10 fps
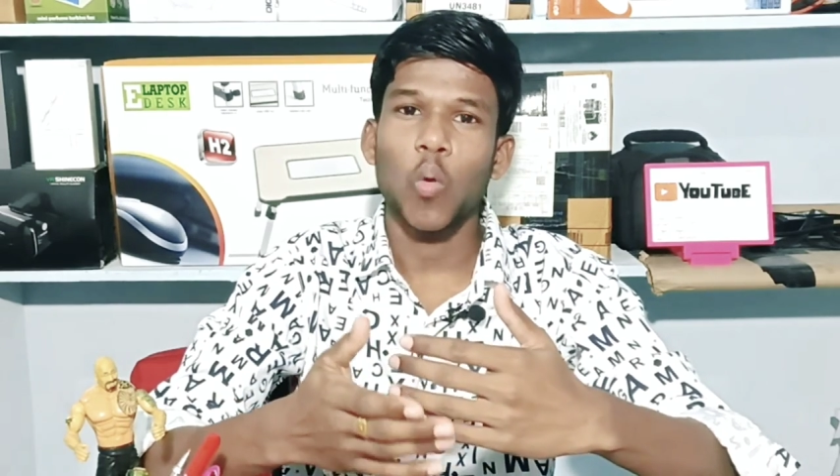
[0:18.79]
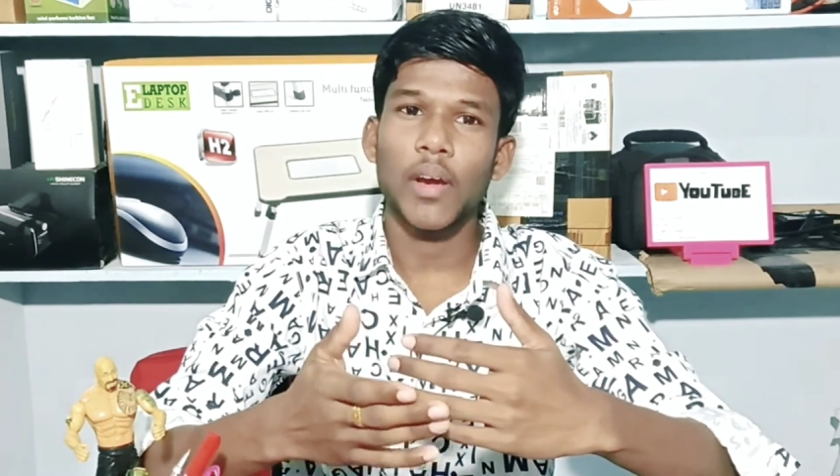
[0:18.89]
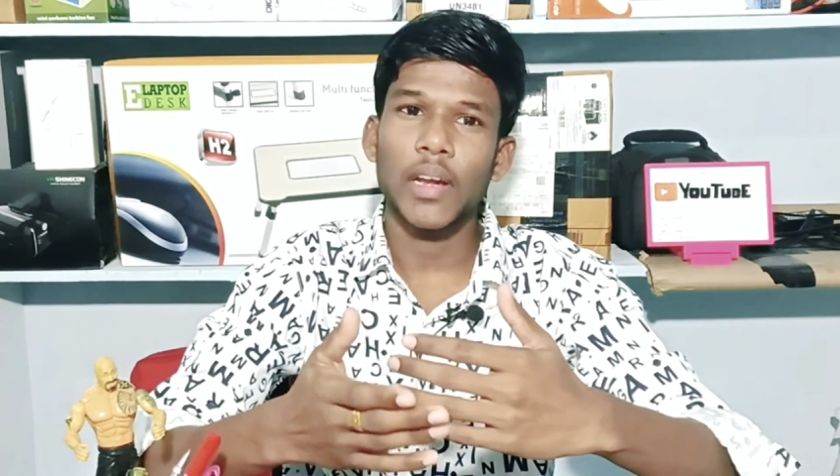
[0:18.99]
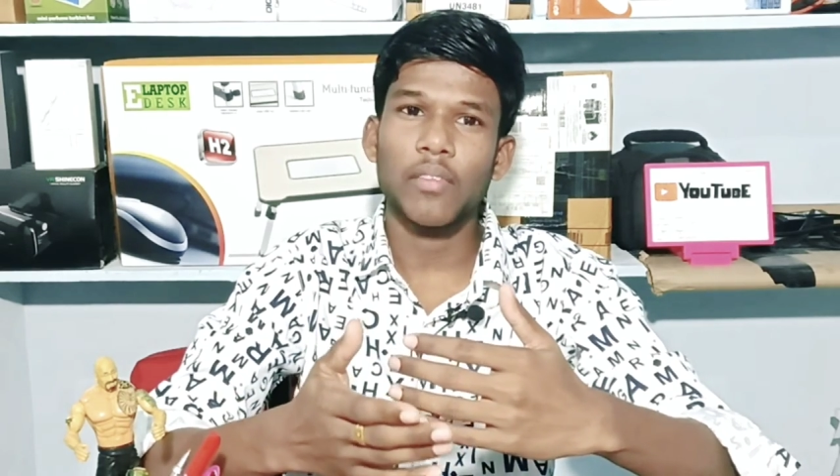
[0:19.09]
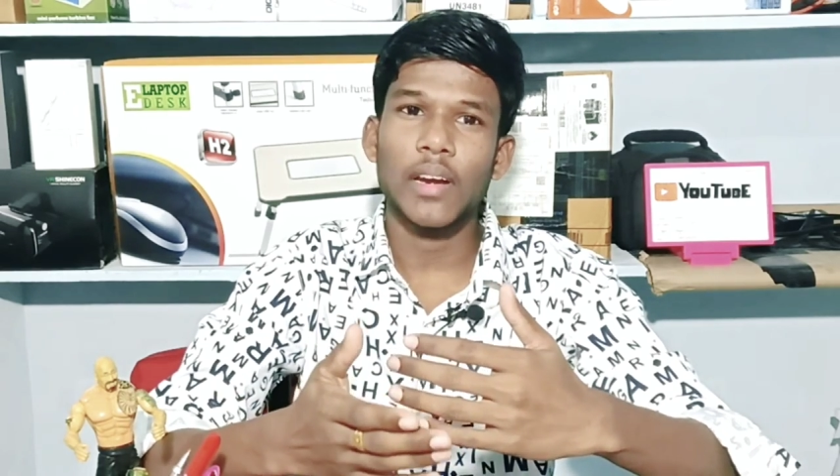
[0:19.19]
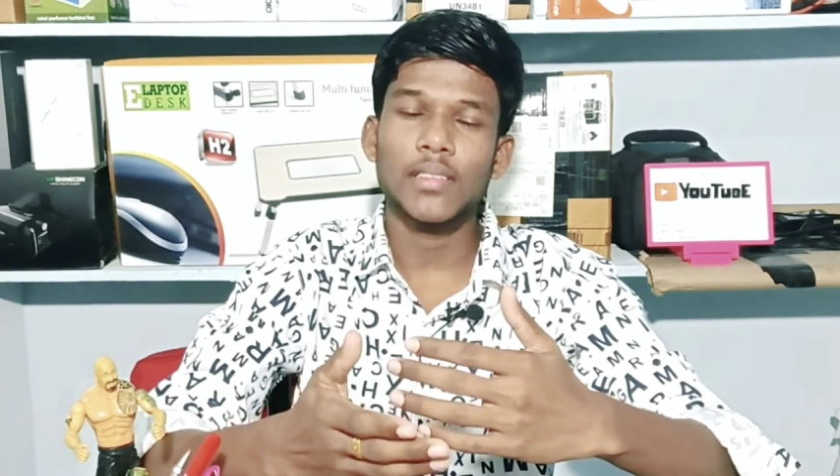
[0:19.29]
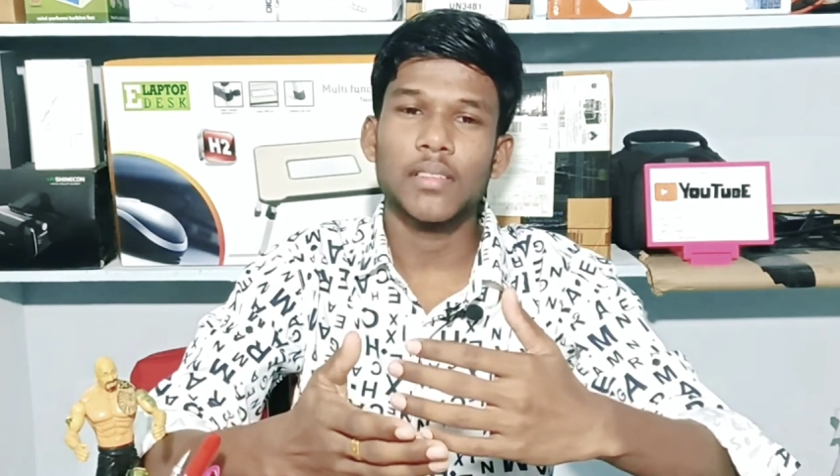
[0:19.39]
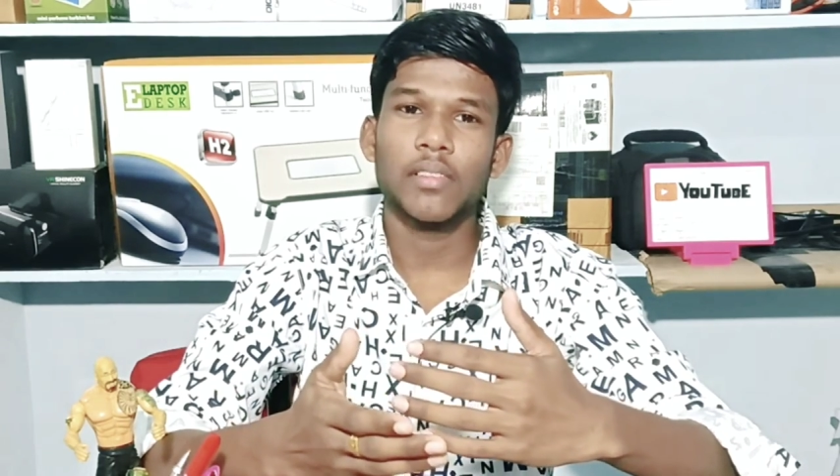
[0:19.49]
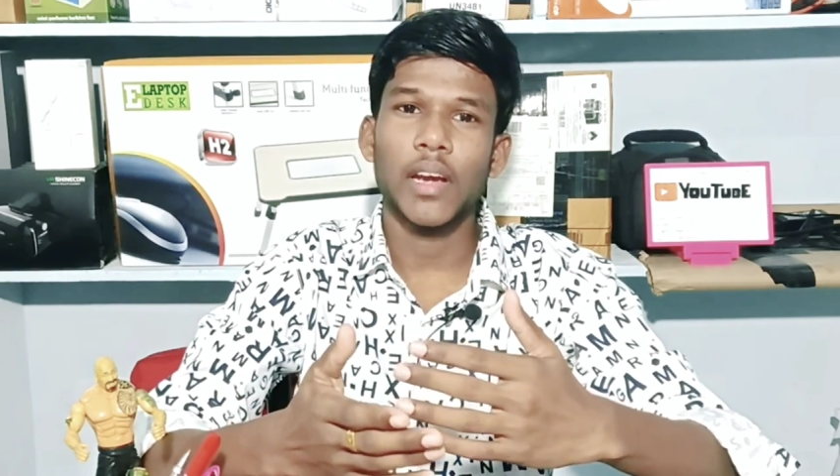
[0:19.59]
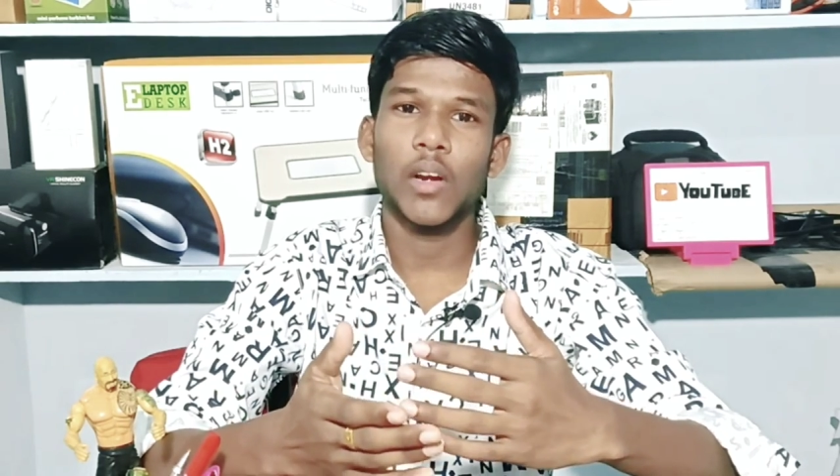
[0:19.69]
ఓకేనా ఫ్రెండ్స్
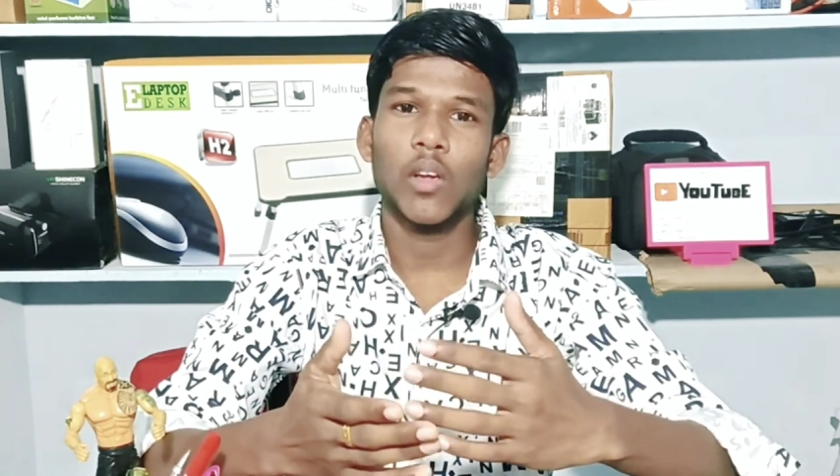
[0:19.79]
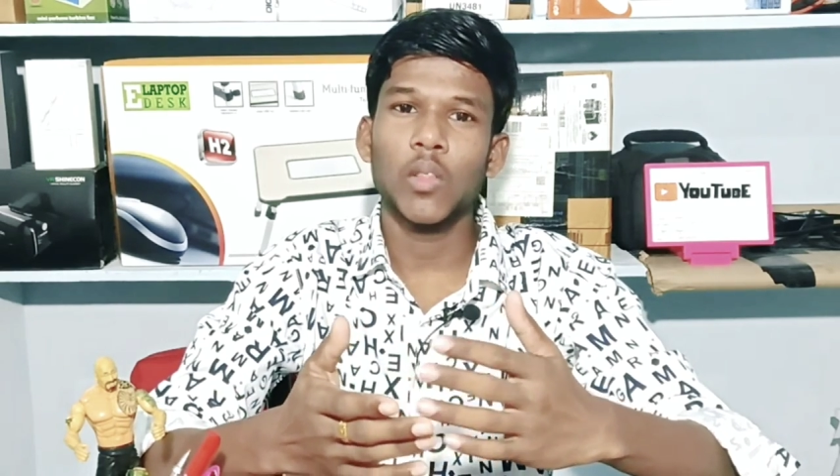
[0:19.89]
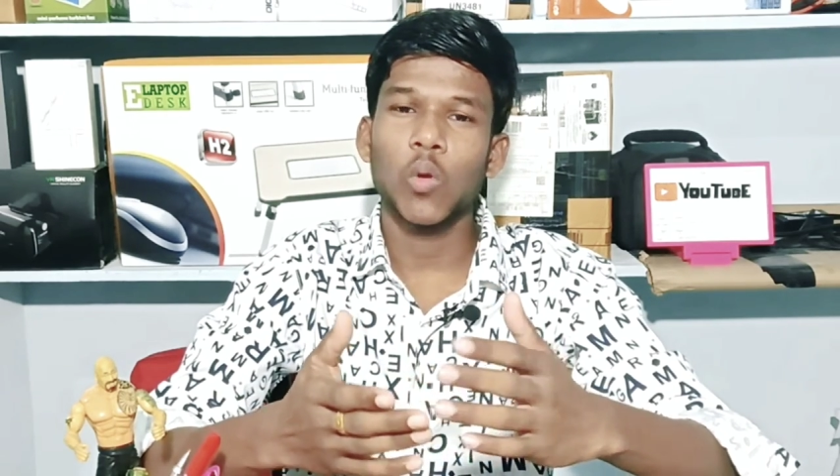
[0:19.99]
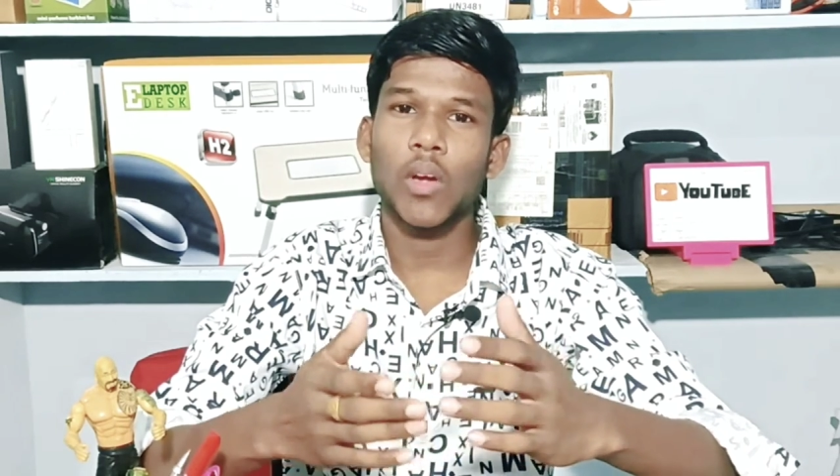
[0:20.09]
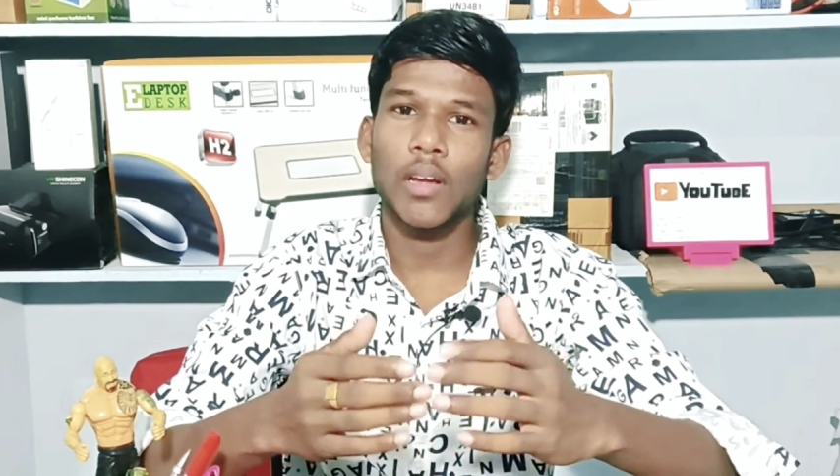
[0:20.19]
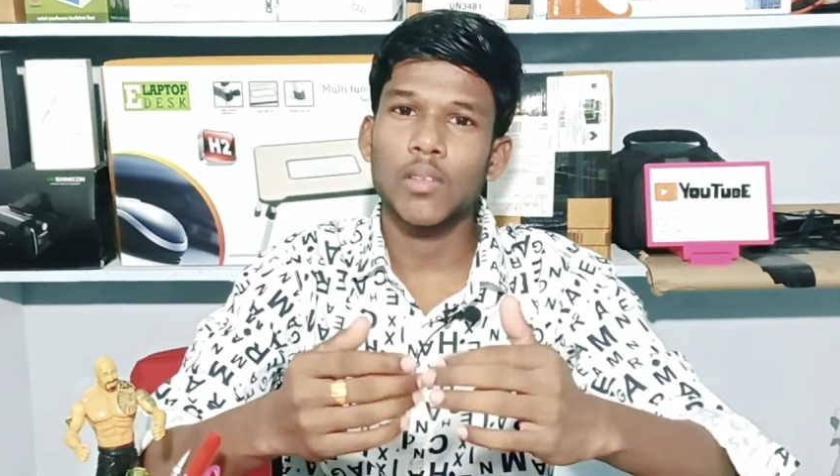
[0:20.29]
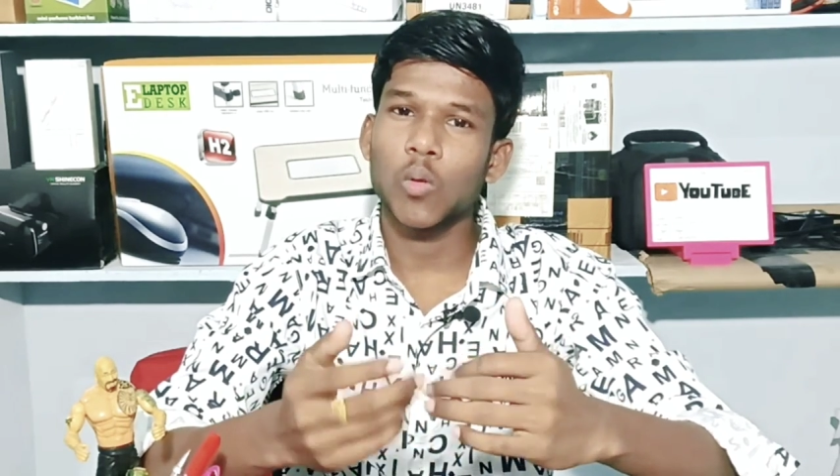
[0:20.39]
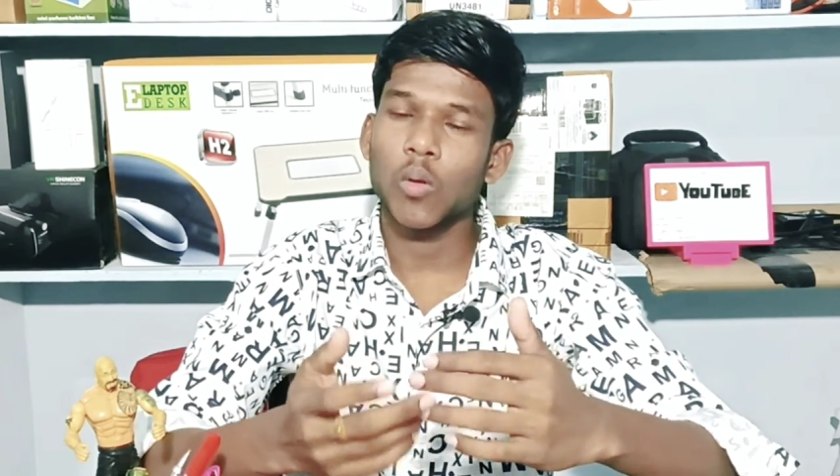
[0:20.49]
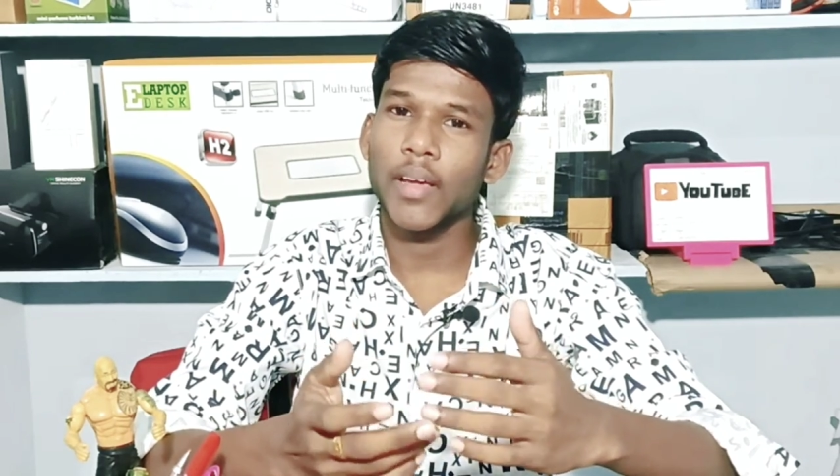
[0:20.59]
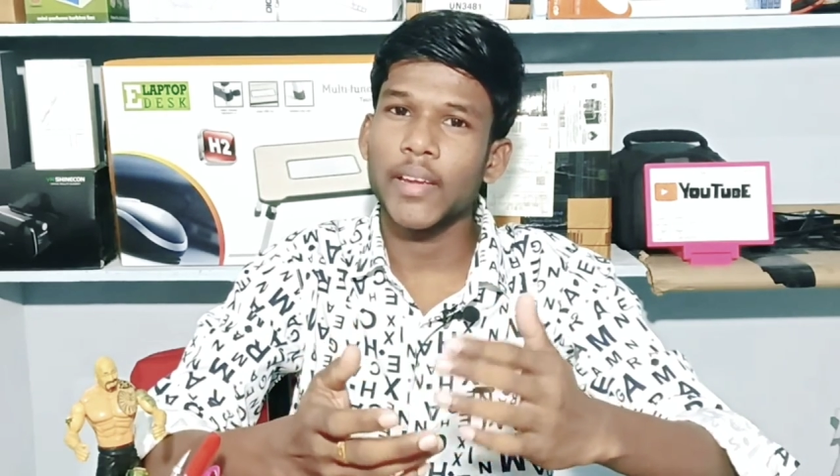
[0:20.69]
ఇవి రెండు ఎందుకు
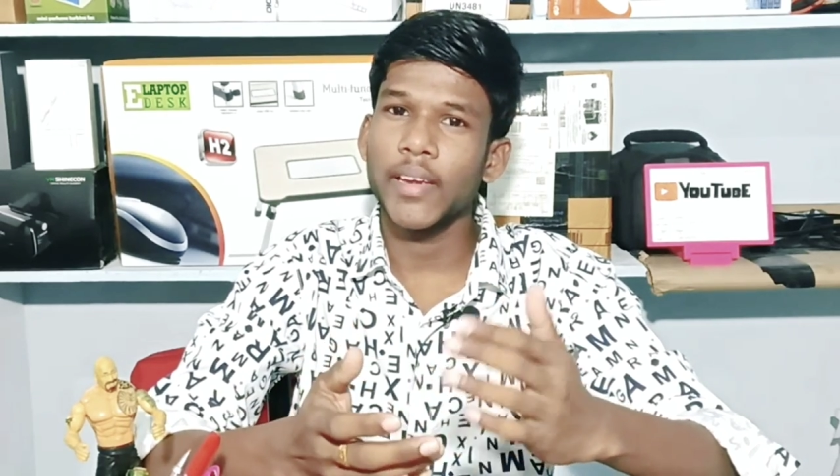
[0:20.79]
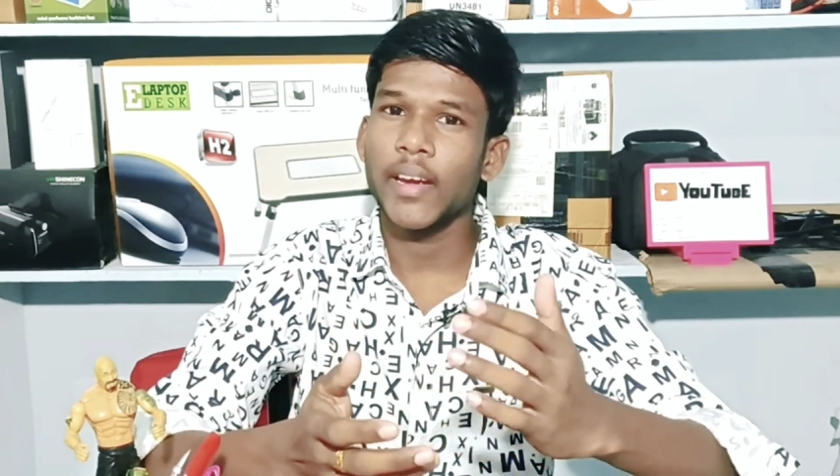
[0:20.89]
కలుసుకున్నాయి